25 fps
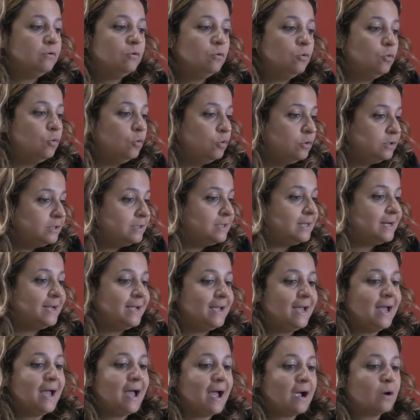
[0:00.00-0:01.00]
oltre
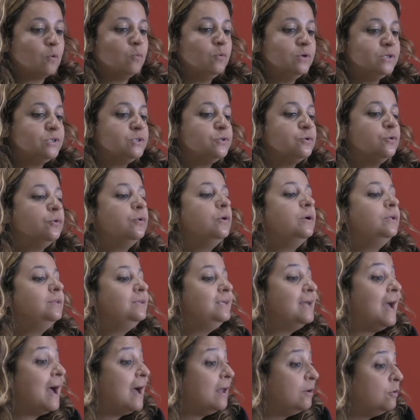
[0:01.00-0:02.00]
a questo
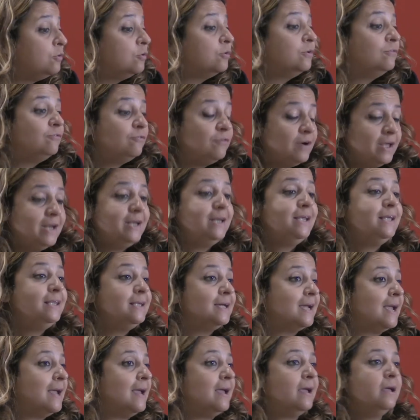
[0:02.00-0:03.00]
dialogo e fare rete
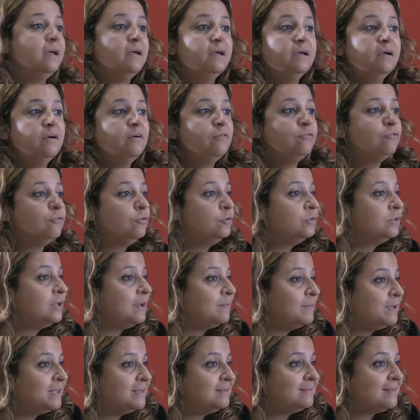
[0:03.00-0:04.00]
che è
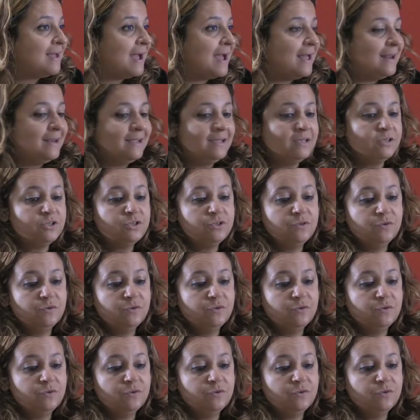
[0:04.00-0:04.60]
fondamentale?